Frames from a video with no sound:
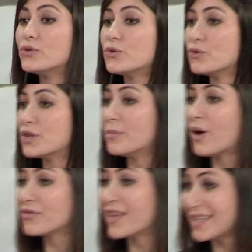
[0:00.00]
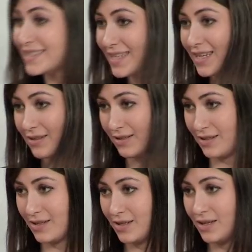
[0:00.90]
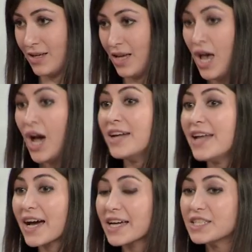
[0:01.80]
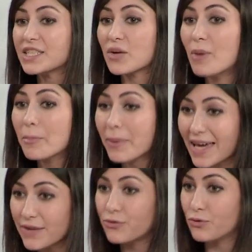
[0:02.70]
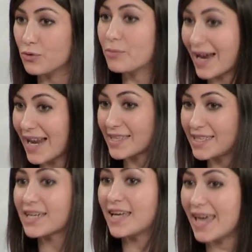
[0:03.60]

d'une demande d'asile. Un enregistrement prévu par l'article